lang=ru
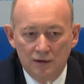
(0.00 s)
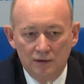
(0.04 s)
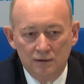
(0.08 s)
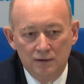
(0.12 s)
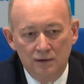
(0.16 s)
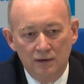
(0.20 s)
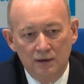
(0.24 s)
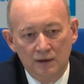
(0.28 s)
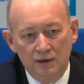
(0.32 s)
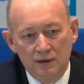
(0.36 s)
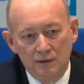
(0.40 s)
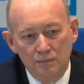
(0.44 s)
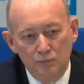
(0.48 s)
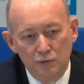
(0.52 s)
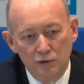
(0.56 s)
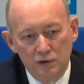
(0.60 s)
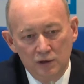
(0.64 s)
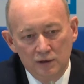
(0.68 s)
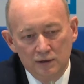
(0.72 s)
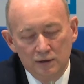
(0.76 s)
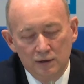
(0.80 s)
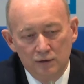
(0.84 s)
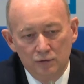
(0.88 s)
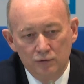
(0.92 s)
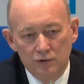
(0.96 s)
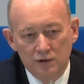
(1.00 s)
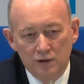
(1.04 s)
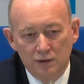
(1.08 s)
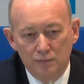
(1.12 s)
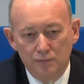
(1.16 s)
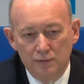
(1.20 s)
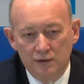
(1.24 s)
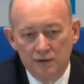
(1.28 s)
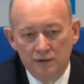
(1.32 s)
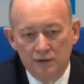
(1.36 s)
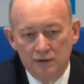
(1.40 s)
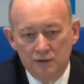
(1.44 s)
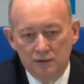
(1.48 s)
Для более далеких
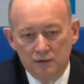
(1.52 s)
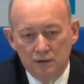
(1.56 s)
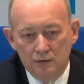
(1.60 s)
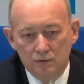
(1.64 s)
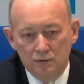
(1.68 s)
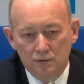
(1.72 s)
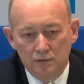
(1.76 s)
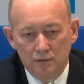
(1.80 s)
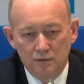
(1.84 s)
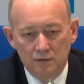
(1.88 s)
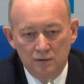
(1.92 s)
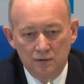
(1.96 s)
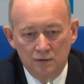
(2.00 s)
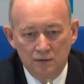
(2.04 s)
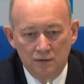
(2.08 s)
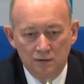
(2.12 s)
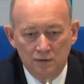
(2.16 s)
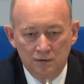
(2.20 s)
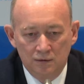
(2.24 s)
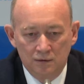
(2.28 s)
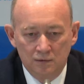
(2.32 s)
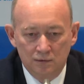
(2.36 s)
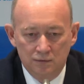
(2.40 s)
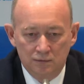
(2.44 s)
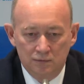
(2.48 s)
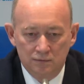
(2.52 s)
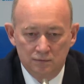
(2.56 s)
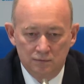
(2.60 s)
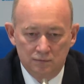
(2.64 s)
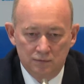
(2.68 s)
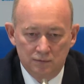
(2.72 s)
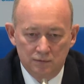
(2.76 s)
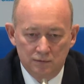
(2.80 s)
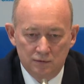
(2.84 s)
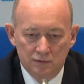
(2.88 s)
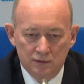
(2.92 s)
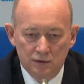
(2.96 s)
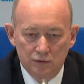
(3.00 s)
планет, как э,
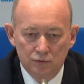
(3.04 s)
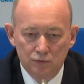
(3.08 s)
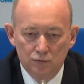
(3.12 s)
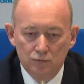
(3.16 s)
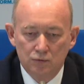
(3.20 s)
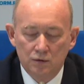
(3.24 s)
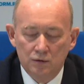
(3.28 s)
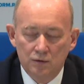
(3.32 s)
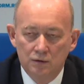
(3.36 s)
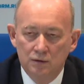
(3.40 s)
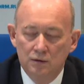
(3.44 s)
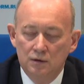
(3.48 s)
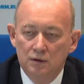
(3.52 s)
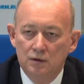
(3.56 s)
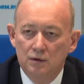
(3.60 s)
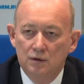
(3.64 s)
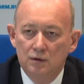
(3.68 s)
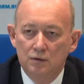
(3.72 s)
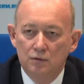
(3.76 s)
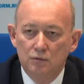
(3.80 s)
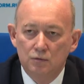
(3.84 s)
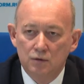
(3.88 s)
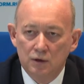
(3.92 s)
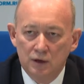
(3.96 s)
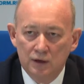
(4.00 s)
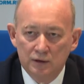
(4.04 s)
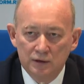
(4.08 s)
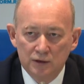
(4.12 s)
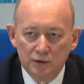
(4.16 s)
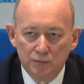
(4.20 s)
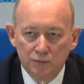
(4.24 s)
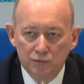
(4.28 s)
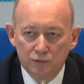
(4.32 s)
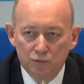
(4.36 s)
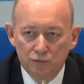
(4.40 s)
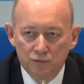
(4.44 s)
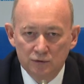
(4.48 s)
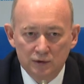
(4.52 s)
Сатурн, Уран,
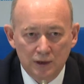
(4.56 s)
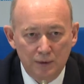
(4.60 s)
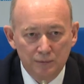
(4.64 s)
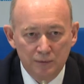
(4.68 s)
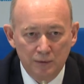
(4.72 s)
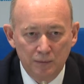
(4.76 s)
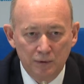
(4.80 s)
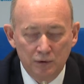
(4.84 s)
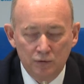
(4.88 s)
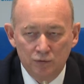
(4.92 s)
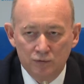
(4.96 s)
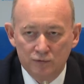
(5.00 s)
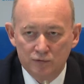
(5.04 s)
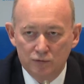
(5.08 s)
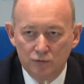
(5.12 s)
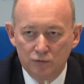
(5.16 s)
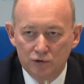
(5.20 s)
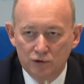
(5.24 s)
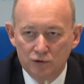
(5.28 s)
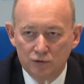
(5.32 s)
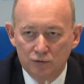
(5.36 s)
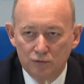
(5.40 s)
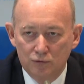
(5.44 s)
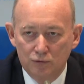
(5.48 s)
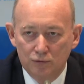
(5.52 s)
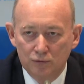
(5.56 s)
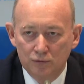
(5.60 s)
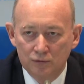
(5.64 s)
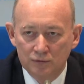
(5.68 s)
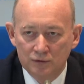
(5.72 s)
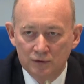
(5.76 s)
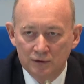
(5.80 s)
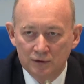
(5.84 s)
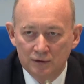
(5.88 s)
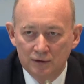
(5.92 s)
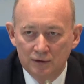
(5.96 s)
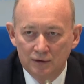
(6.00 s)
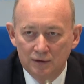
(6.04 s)
Нептун, там наоборот, все очень
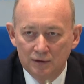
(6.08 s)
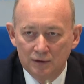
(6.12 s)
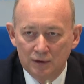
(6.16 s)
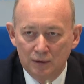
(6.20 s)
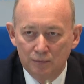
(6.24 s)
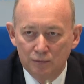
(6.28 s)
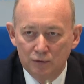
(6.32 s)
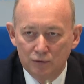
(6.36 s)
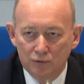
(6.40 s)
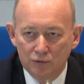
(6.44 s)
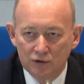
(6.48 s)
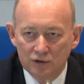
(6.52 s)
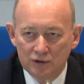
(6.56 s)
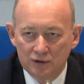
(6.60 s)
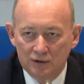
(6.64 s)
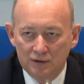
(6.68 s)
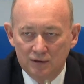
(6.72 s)
холодно. Там тоже.